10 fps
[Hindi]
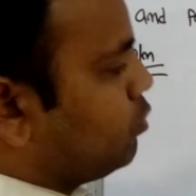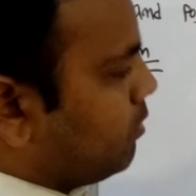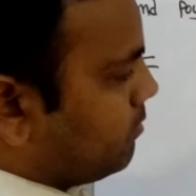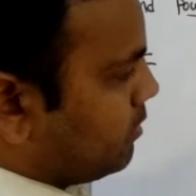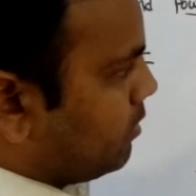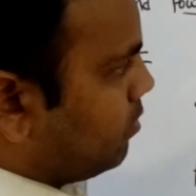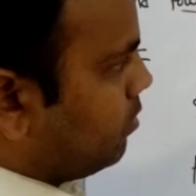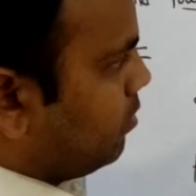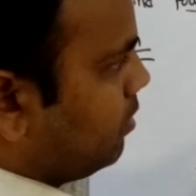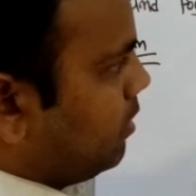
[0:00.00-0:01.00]
ट्वेल्व तो
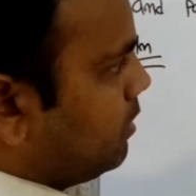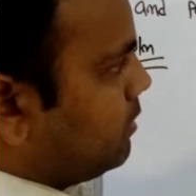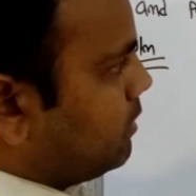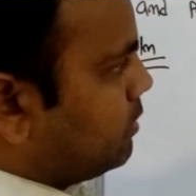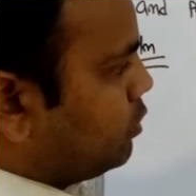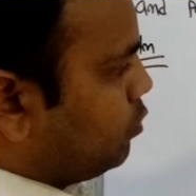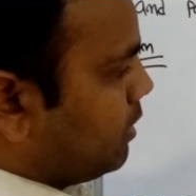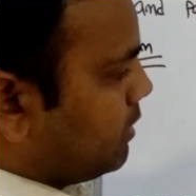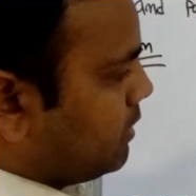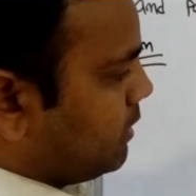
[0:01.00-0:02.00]
देखो ये टू
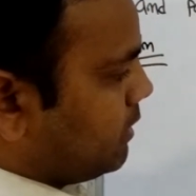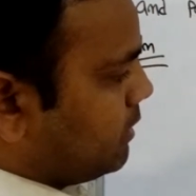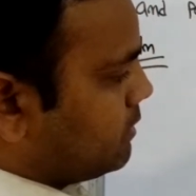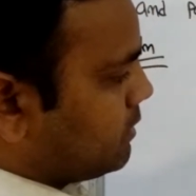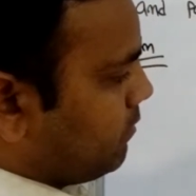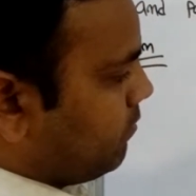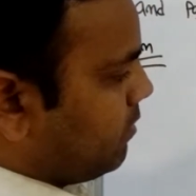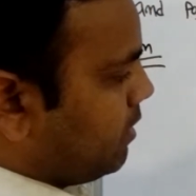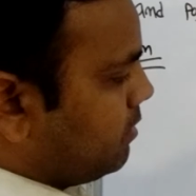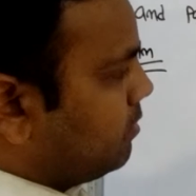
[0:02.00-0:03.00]
के ठीक नीचे
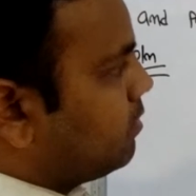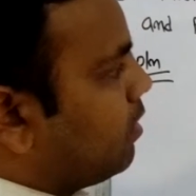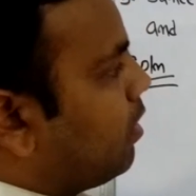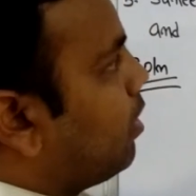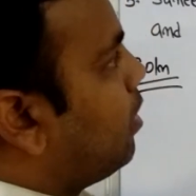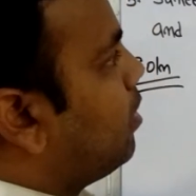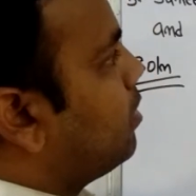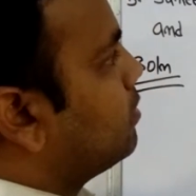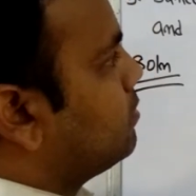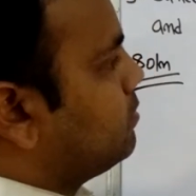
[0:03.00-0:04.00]
वन
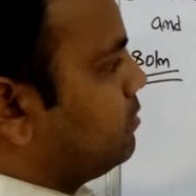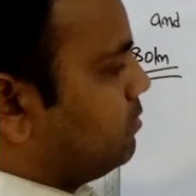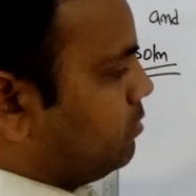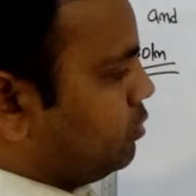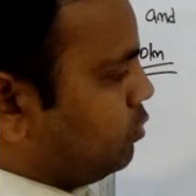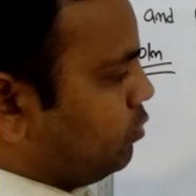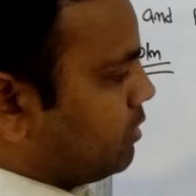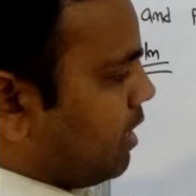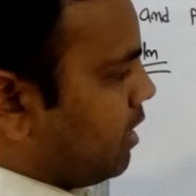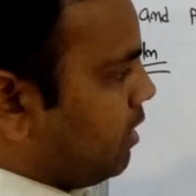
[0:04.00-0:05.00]
और टू
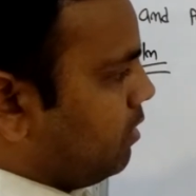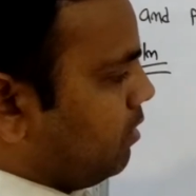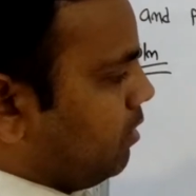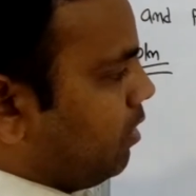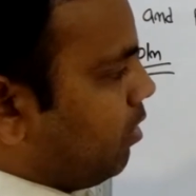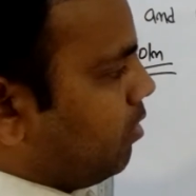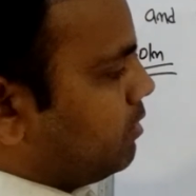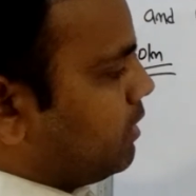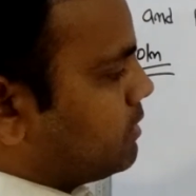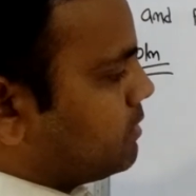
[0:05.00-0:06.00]
यहाँ और
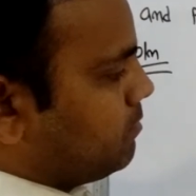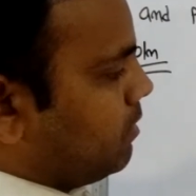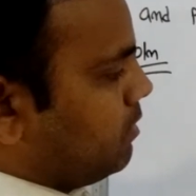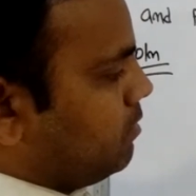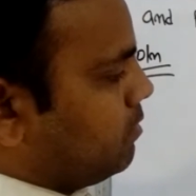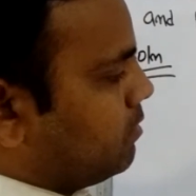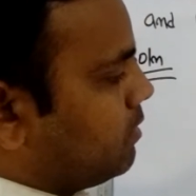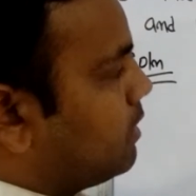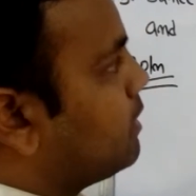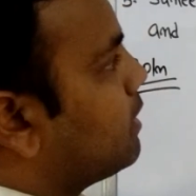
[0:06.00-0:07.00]
डेसिमल
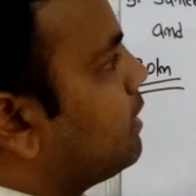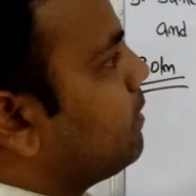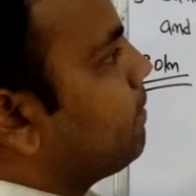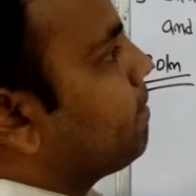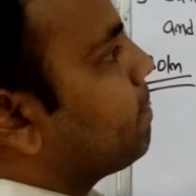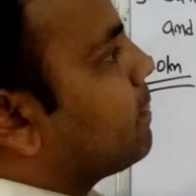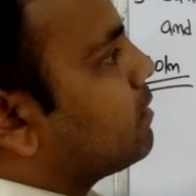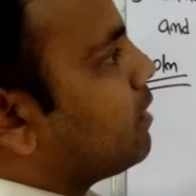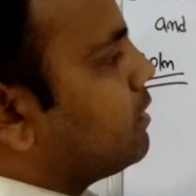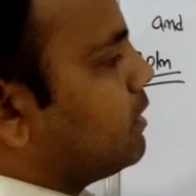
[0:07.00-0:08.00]
क्लियर है
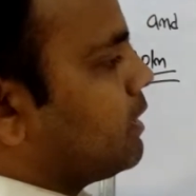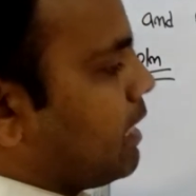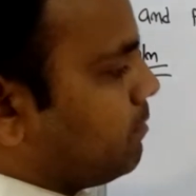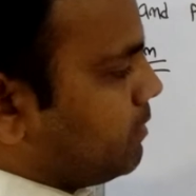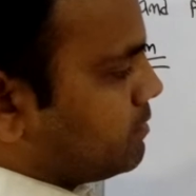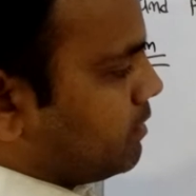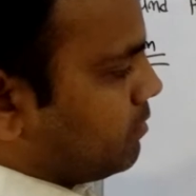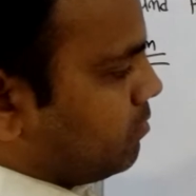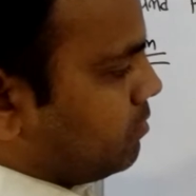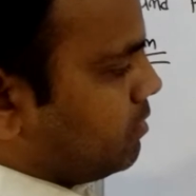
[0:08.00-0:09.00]
39 पैसे
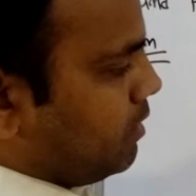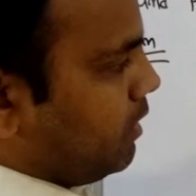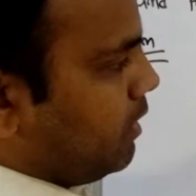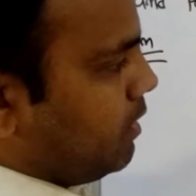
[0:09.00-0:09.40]
तो थ्री